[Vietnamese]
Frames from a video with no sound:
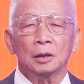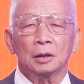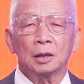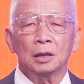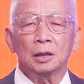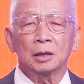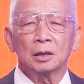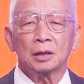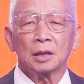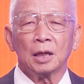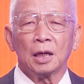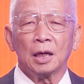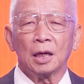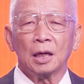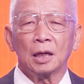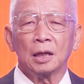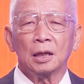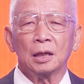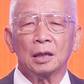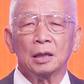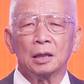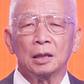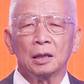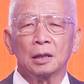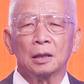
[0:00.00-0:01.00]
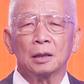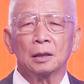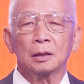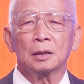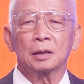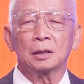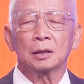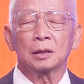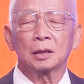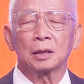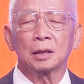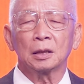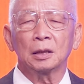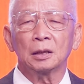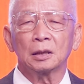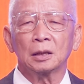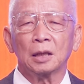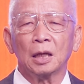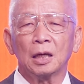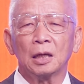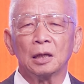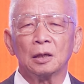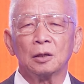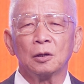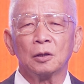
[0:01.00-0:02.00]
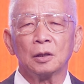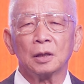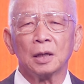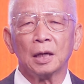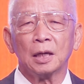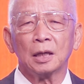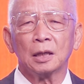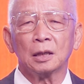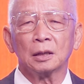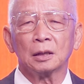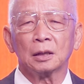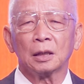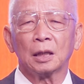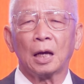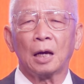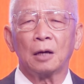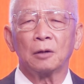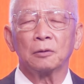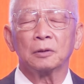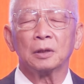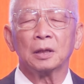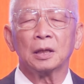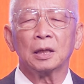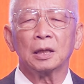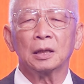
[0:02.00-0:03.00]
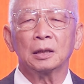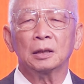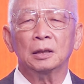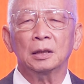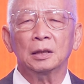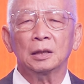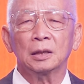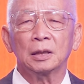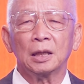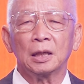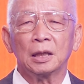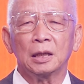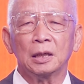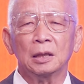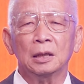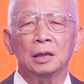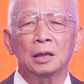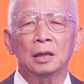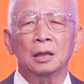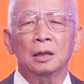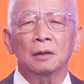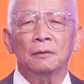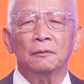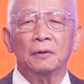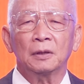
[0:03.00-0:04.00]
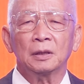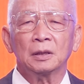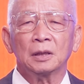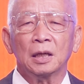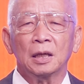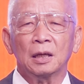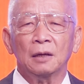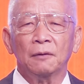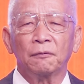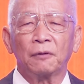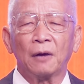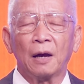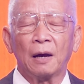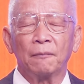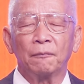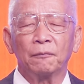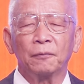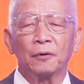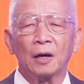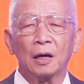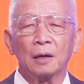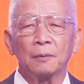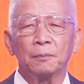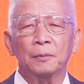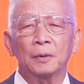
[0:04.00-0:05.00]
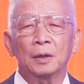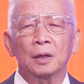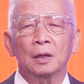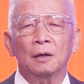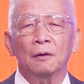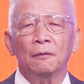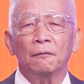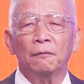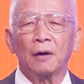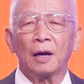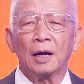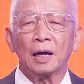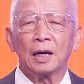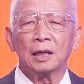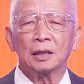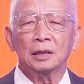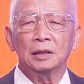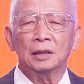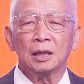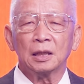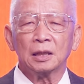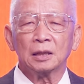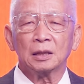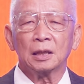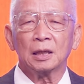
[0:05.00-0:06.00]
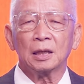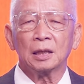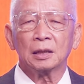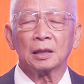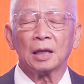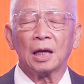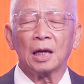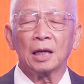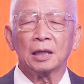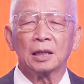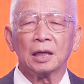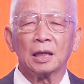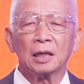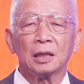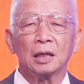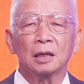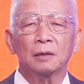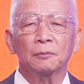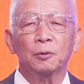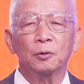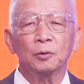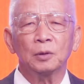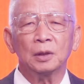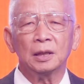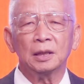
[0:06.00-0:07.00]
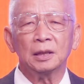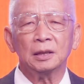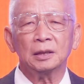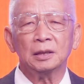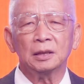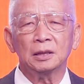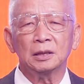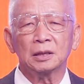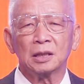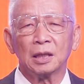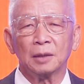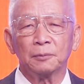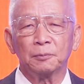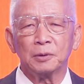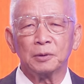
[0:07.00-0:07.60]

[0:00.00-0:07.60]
tình trạng à, kinh tế khó khăn tạo ra những cái vấn đề phạm pháp và nhất là tại các thành phố lớn như San